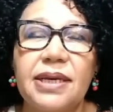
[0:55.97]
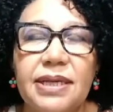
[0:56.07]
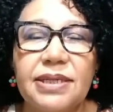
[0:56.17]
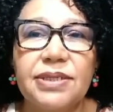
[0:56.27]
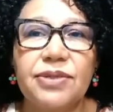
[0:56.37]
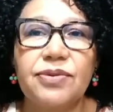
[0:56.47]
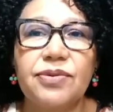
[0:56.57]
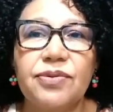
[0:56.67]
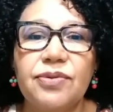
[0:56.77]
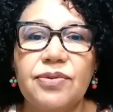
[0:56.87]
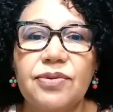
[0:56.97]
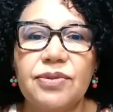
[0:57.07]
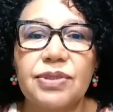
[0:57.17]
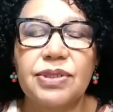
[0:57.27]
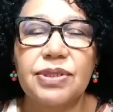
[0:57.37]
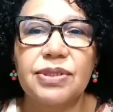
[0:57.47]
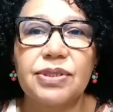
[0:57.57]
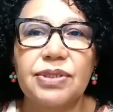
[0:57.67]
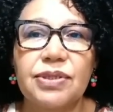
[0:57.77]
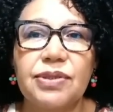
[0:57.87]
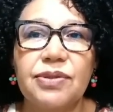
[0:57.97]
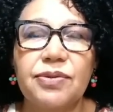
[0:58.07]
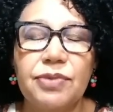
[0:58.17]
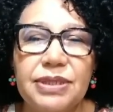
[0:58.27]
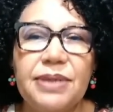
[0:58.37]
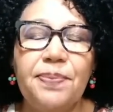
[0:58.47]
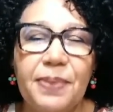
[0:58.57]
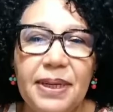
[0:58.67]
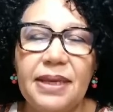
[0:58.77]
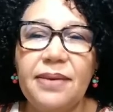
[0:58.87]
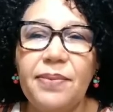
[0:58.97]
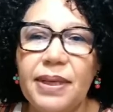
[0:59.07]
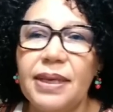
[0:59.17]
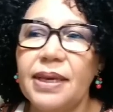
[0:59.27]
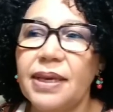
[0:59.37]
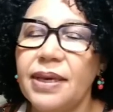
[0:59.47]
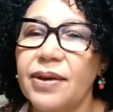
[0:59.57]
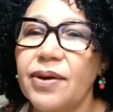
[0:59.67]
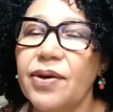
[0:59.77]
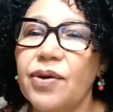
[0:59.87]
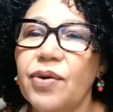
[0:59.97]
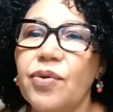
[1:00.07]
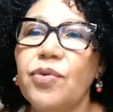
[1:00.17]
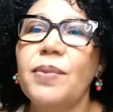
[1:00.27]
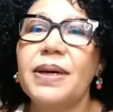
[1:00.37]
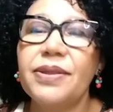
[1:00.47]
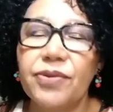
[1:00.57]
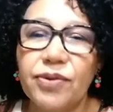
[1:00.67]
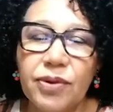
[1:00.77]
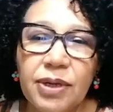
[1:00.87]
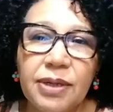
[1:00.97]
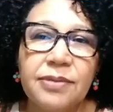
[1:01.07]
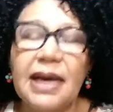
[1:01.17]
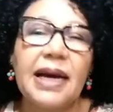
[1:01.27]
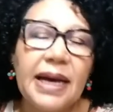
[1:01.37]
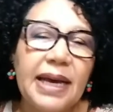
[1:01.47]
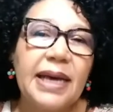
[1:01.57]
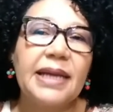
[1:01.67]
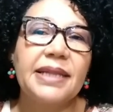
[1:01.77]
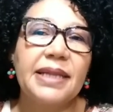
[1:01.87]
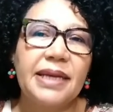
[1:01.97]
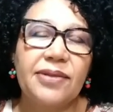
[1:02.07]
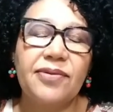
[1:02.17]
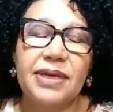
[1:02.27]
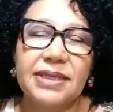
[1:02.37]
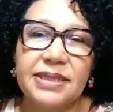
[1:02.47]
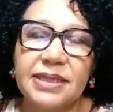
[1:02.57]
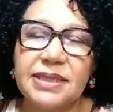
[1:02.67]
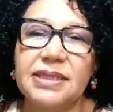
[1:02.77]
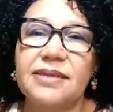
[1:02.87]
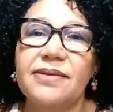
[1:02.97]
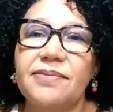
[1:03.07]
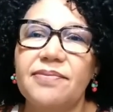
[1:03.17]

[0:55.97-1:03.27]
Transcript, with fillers: Isso nos nos imprime uma dor que acarreta em doenças